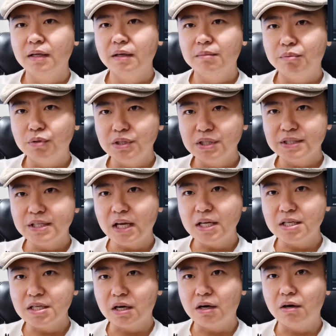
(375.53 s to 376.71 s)
普京三
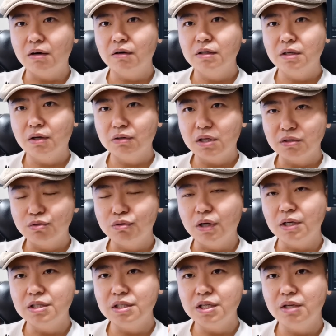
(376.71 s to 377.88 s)
十号要向全
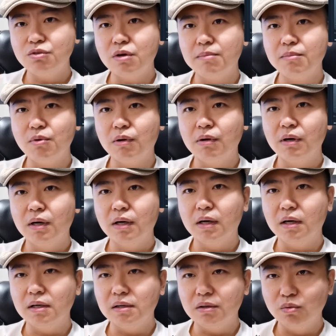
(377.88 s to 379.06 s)
世界宣布啊，
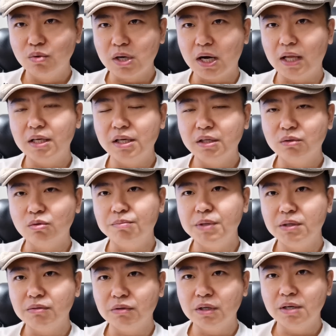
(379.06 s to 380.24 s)
乌克兰领土并
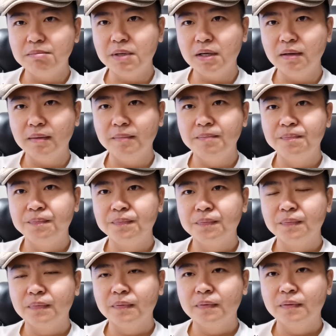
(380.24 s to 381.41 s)
入俄联邦，
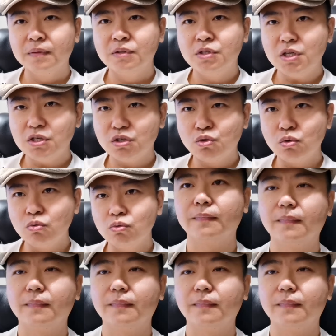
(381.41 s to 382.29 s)
这是重。